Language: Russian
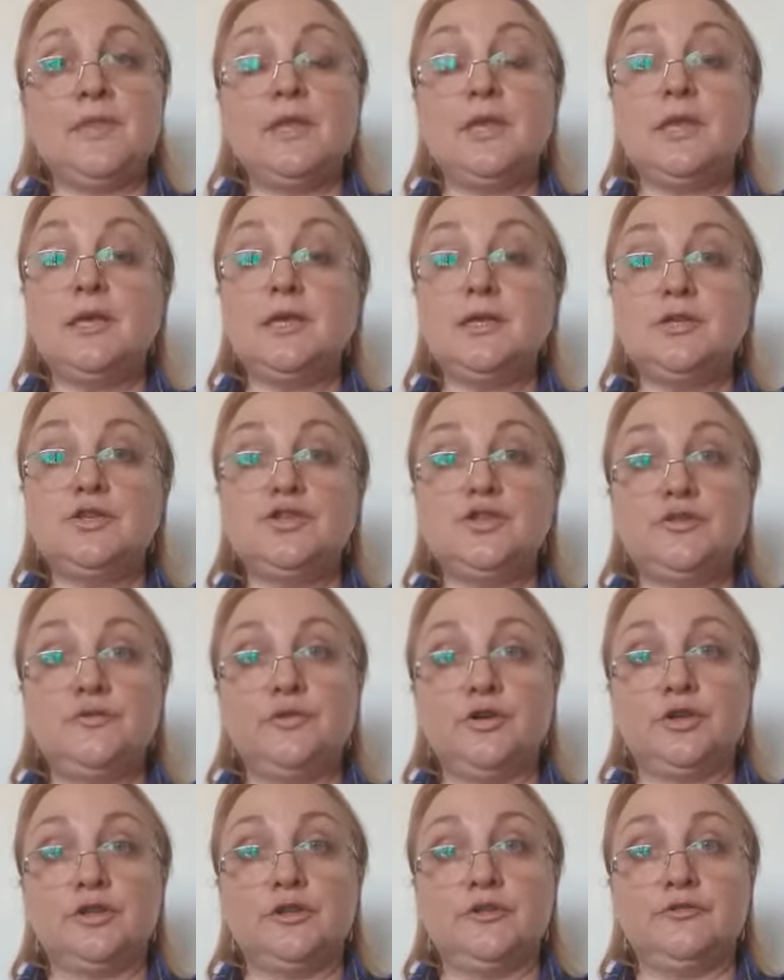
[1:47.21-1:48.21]
И
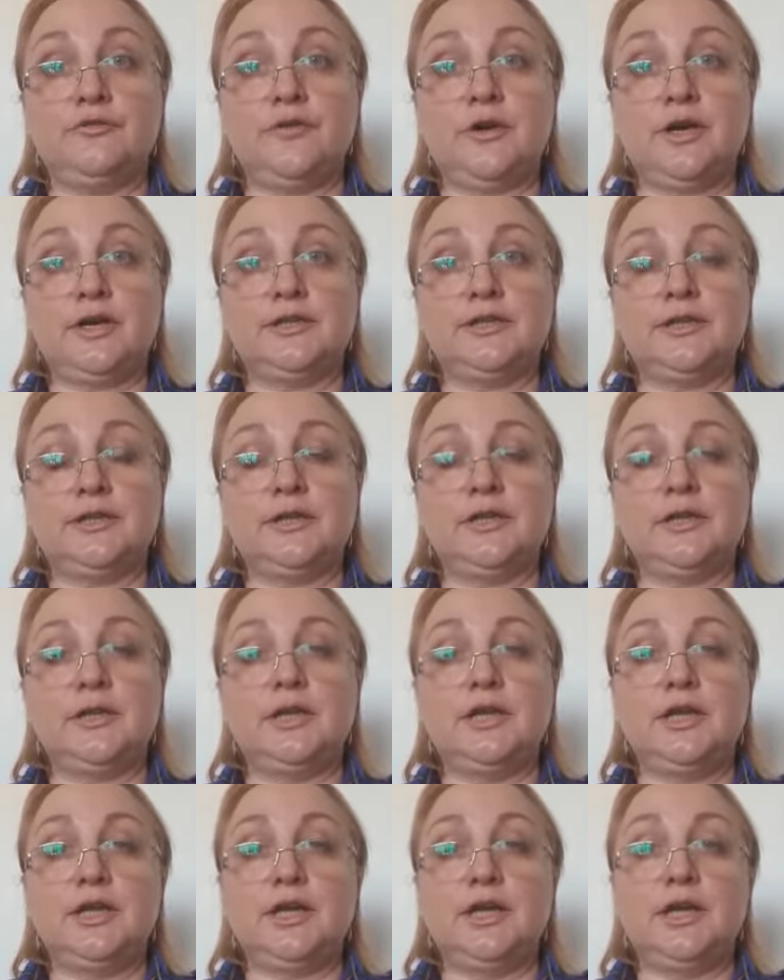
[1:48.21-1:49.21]
четвертый фактор.
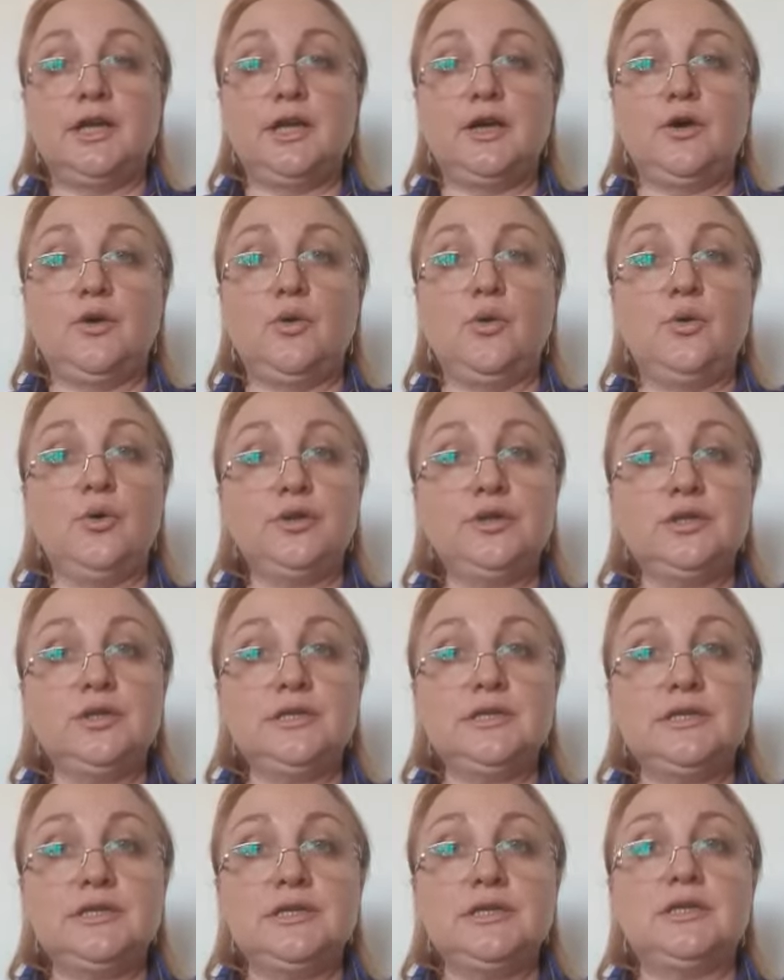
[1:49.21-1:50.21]
Он
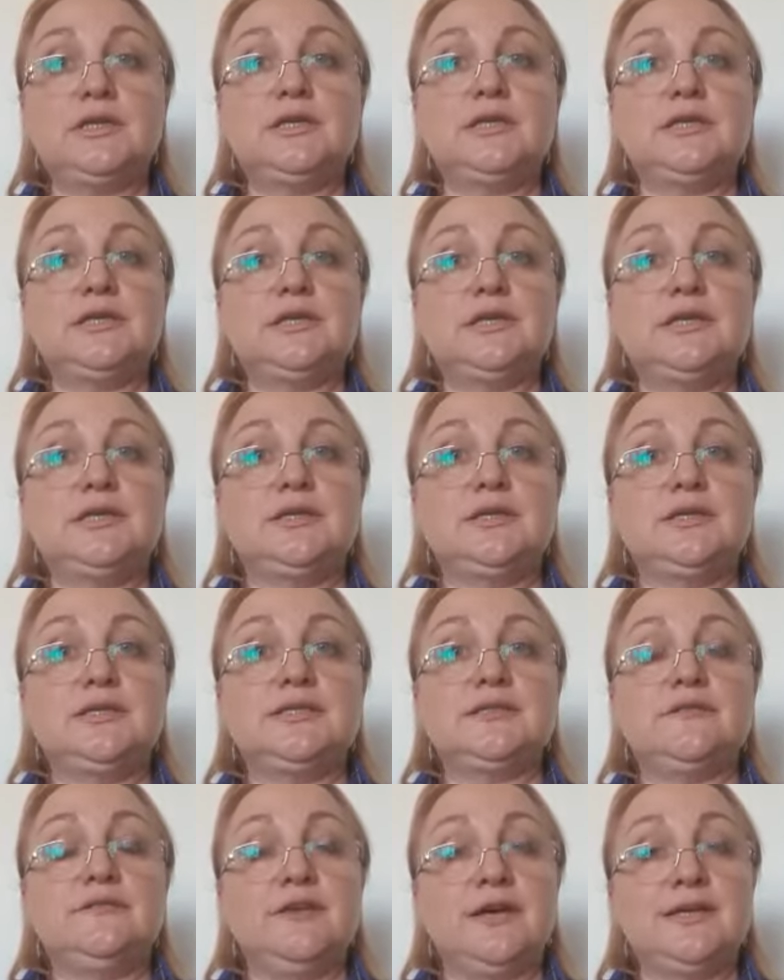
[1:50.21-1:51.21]

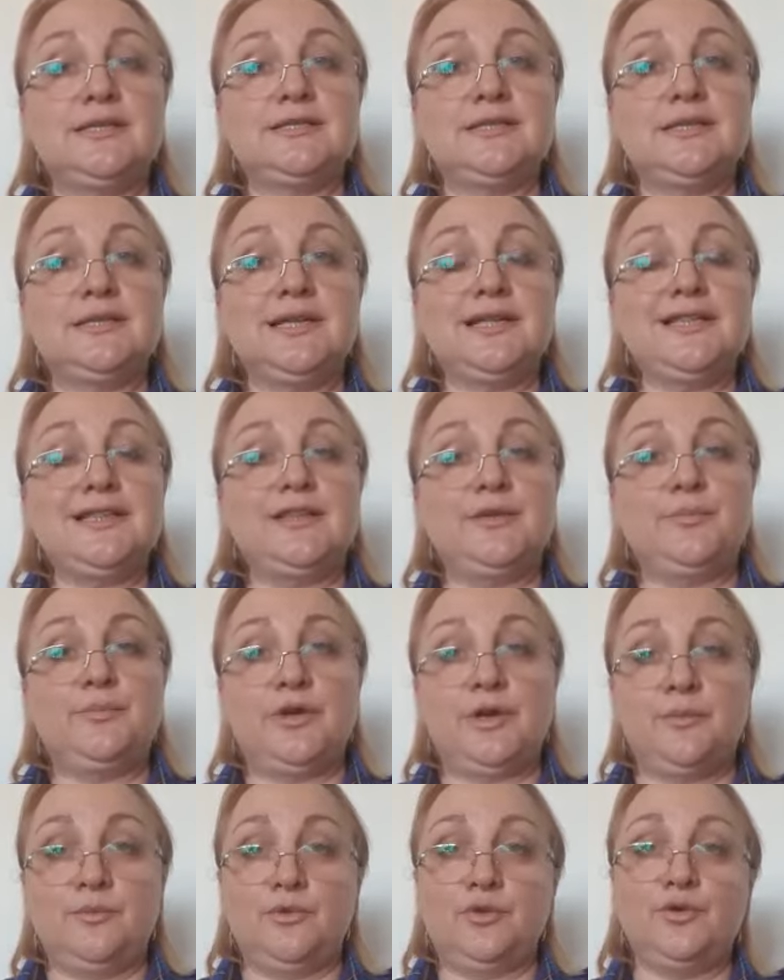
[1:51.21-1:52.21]
связан
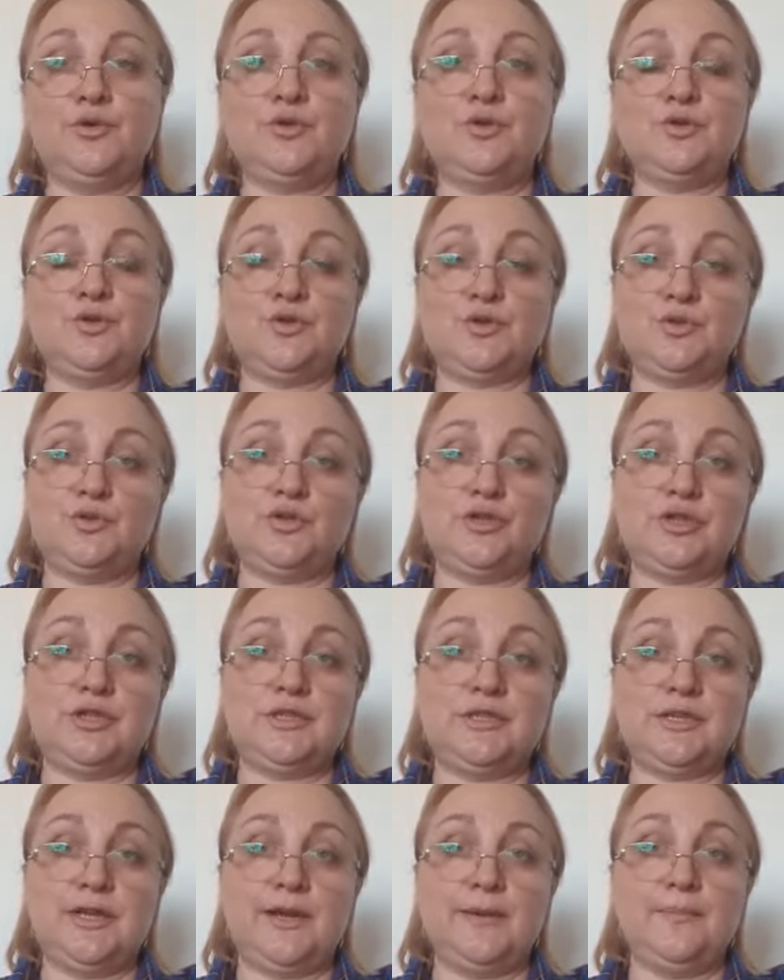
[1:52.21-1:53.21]
напрямую с
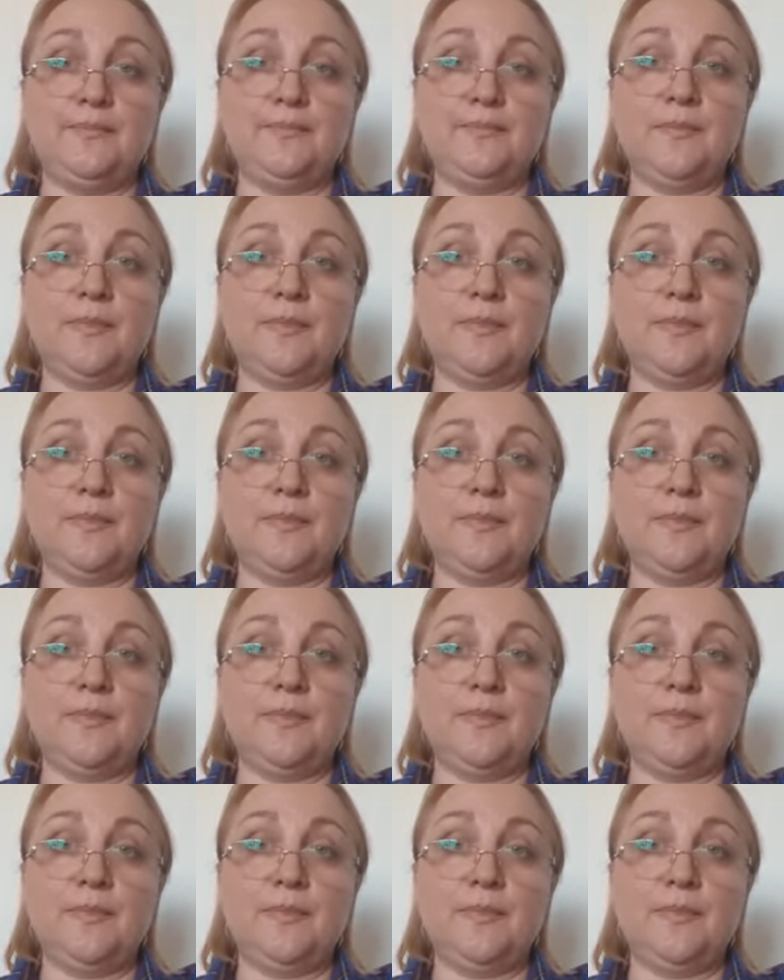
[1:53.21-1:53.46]
учителем.